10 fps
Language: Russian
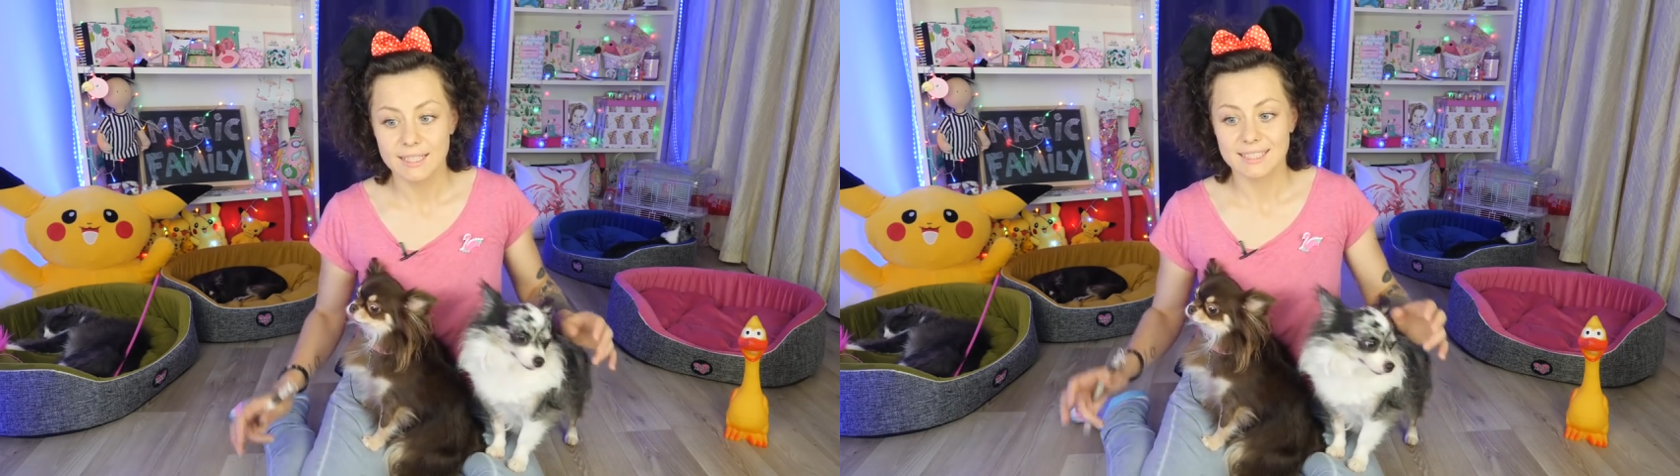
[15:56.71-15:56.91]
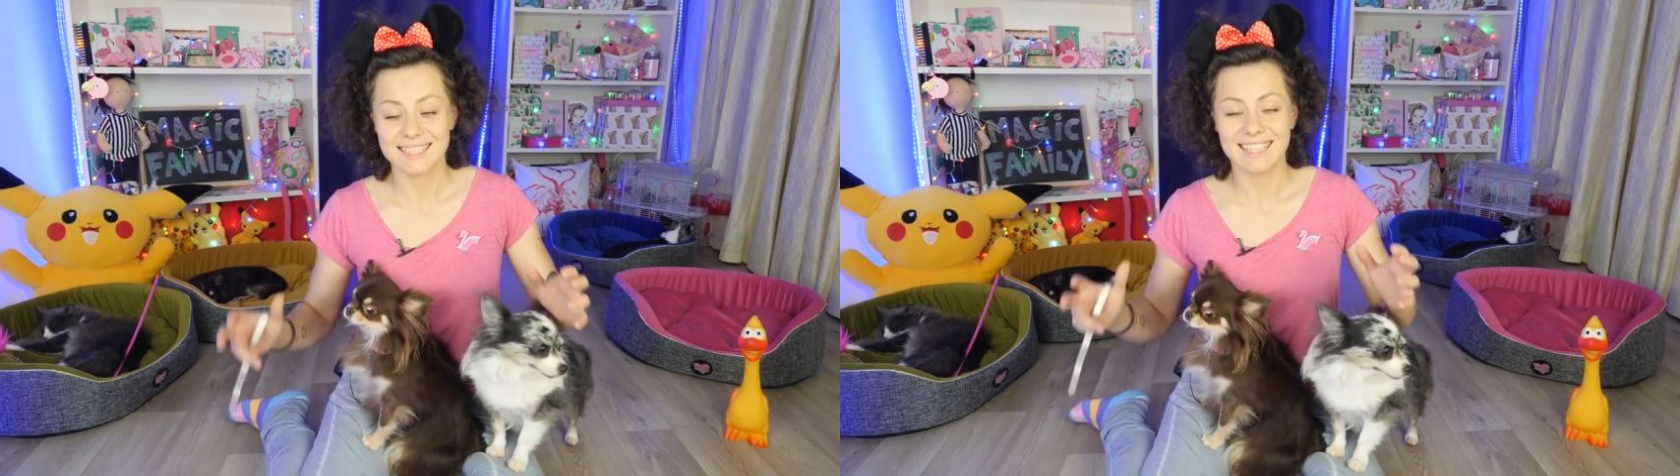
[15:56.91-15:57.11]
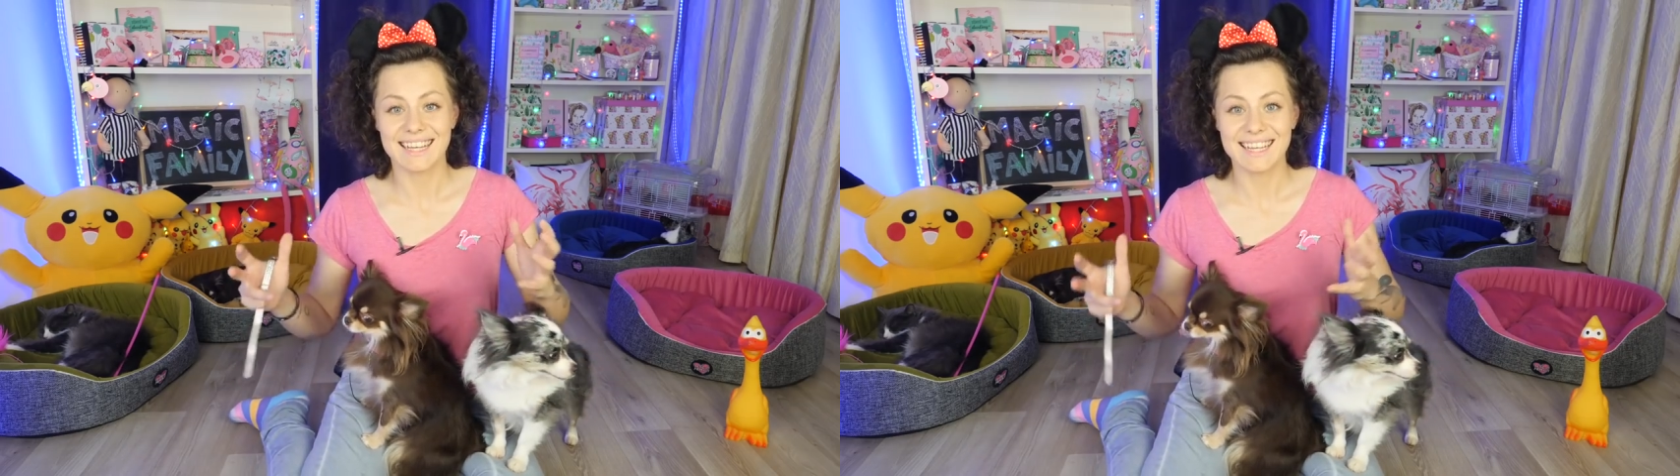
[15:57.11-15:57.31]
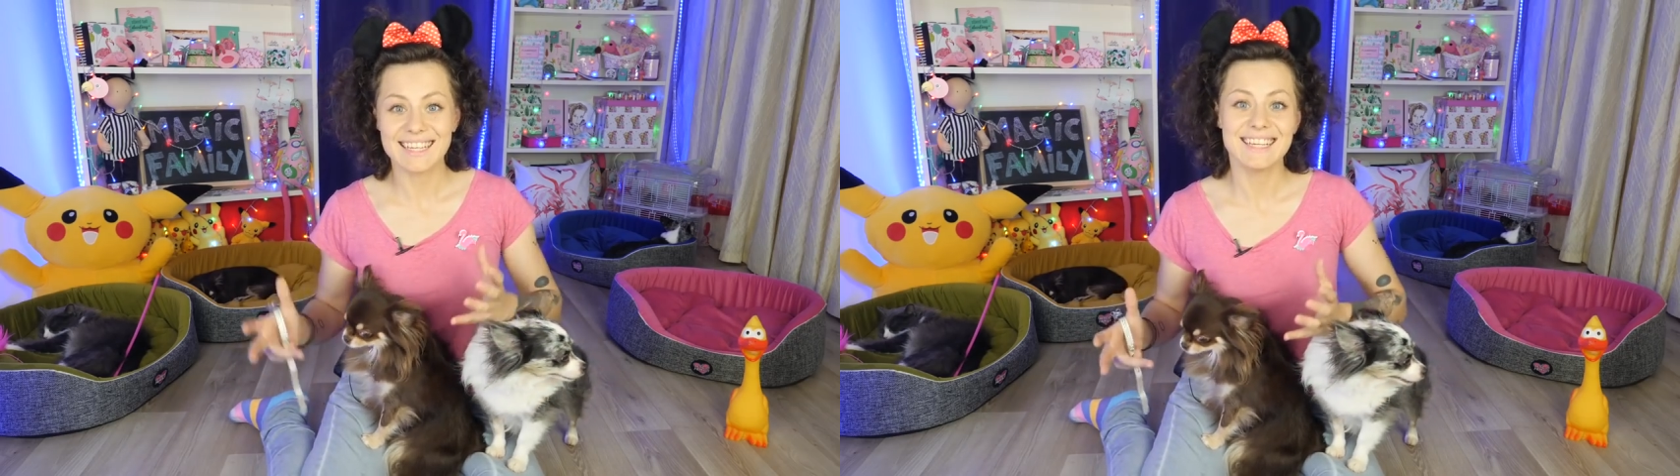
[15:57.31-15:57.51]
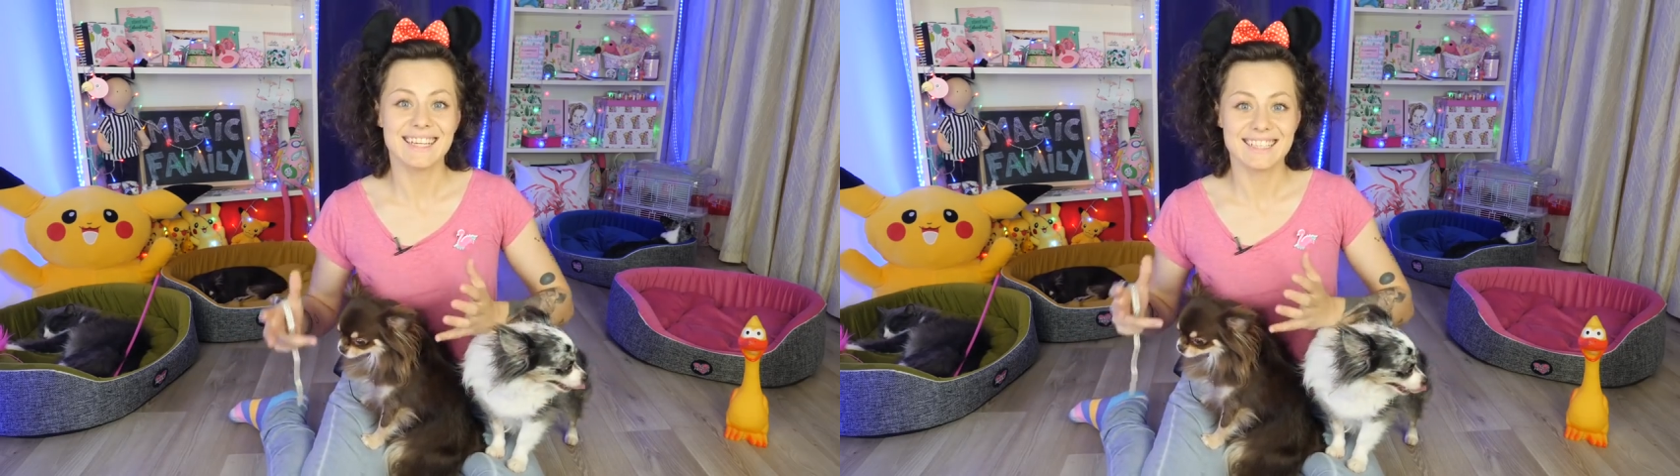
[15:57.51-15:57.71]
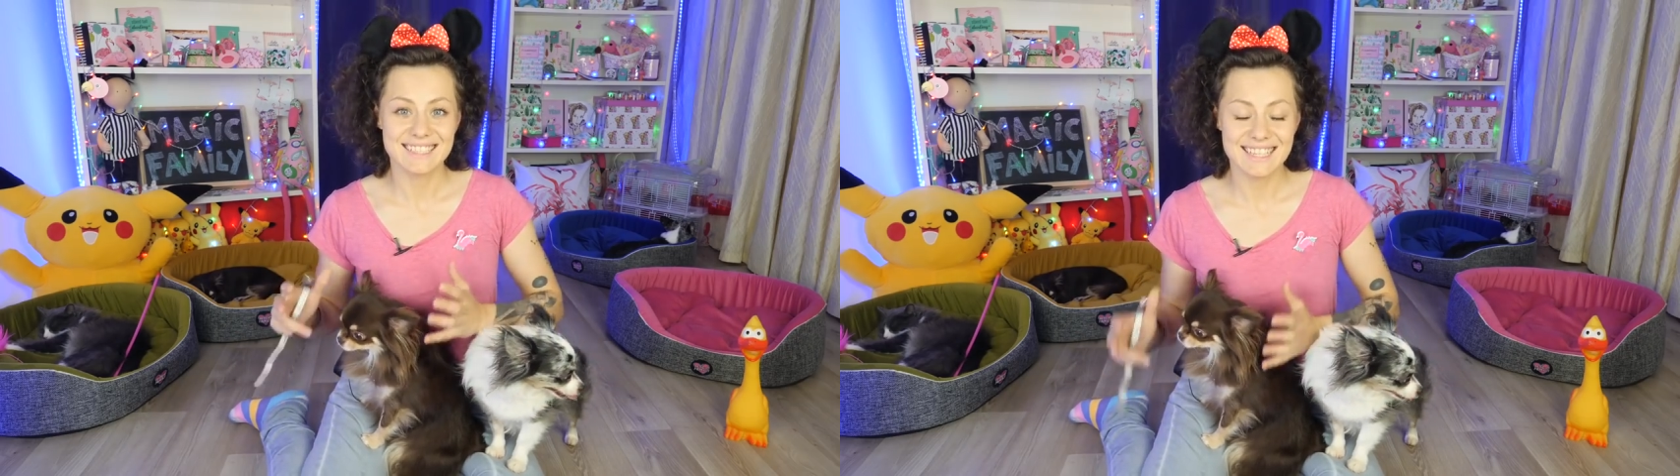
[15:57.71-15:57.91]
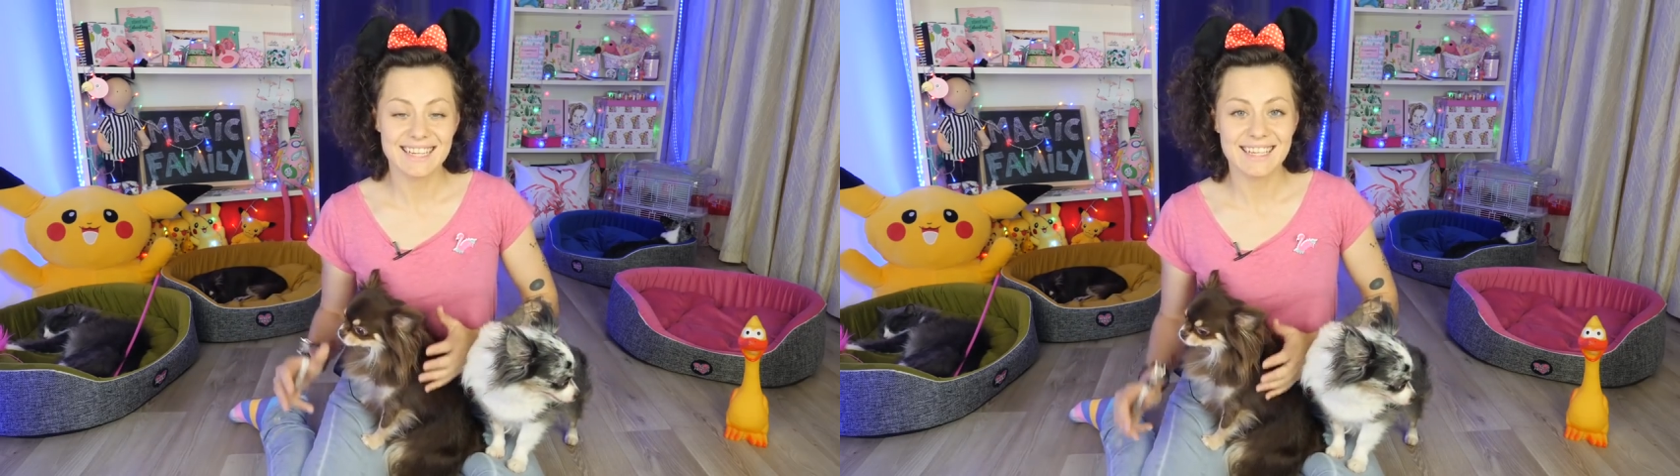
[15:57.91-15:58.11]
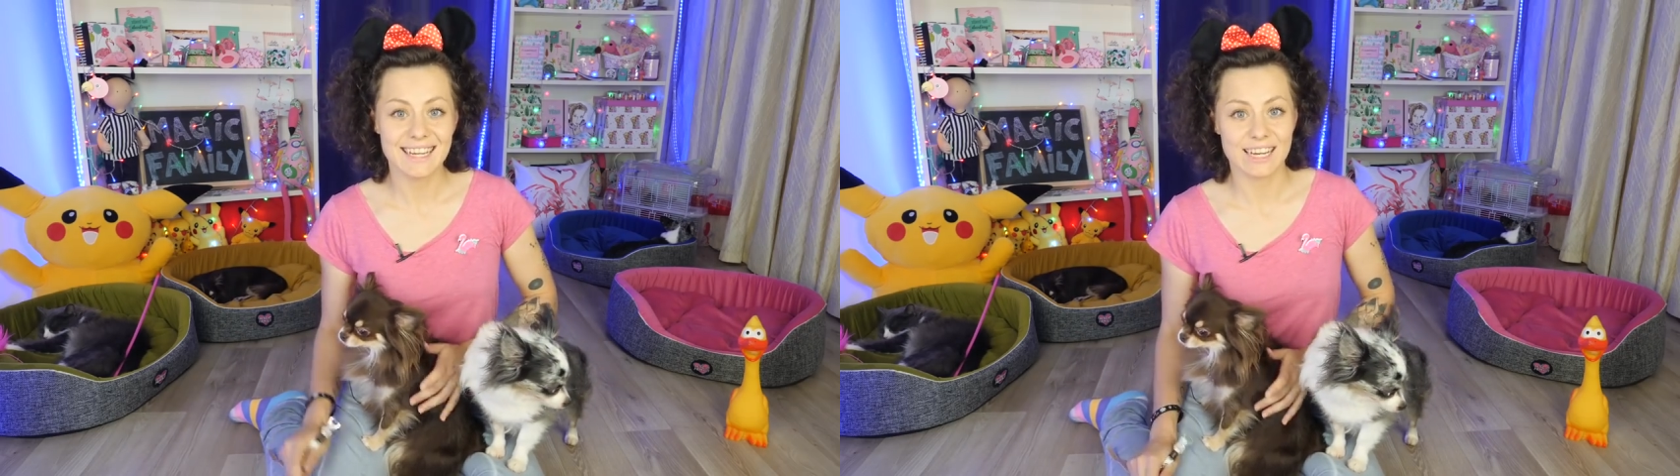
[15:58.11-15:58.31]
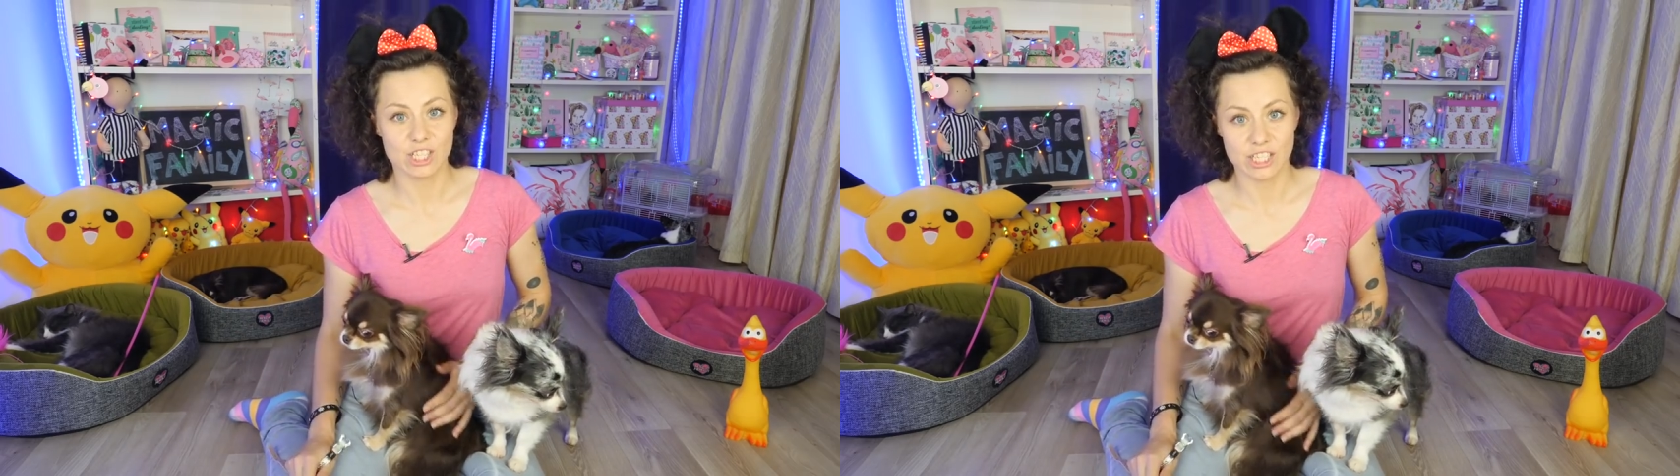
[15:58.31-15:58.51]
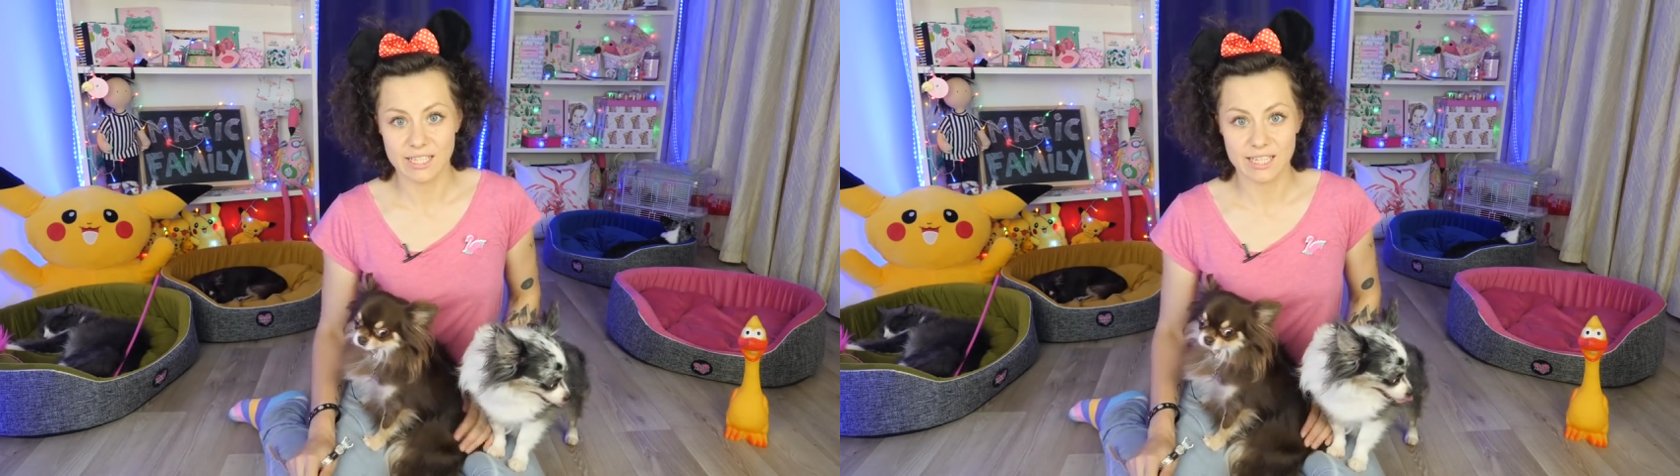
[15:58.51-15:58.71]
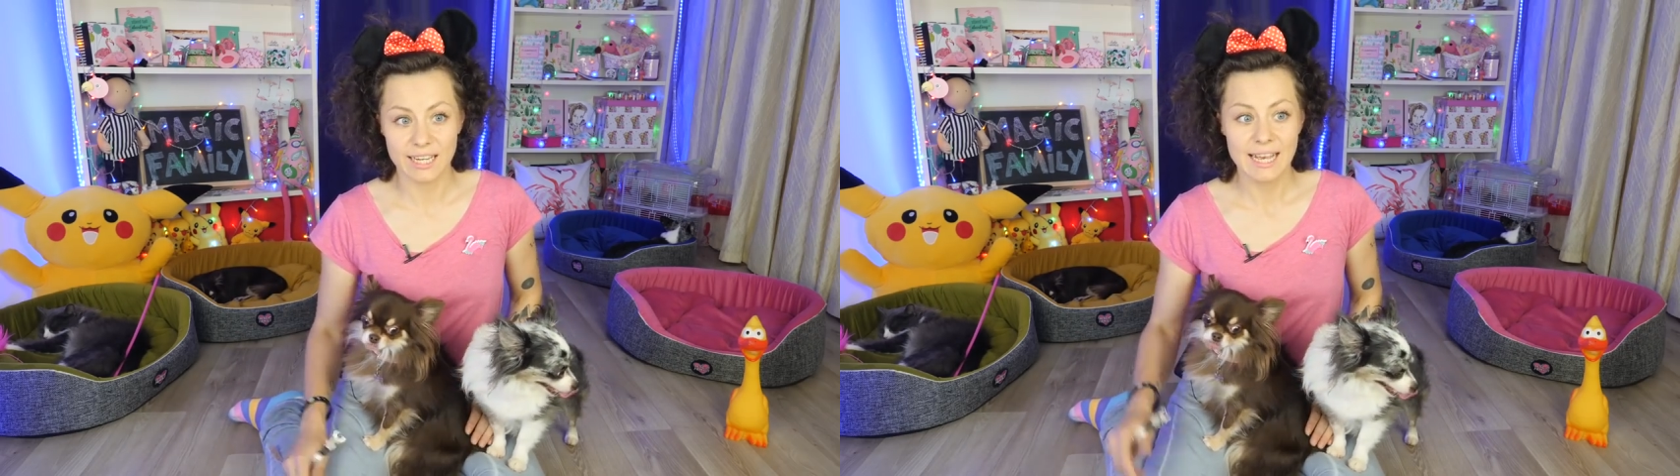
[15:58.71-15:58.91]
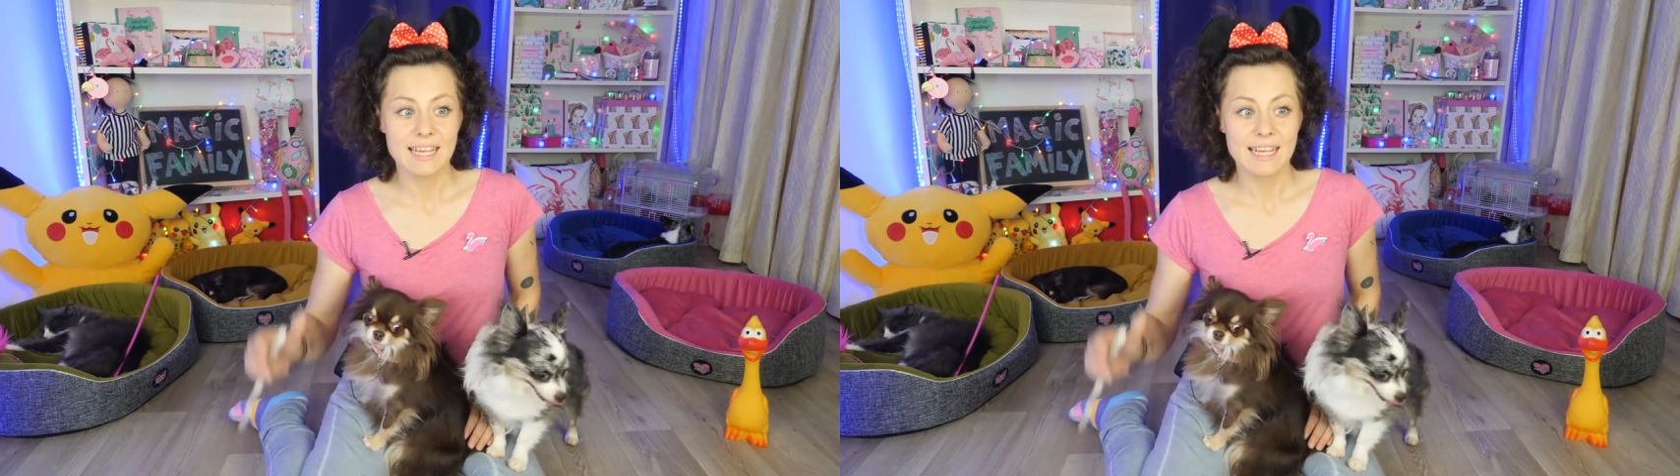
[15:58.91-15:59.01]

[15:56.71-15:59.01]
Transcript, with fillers: за такие деньги ошейник.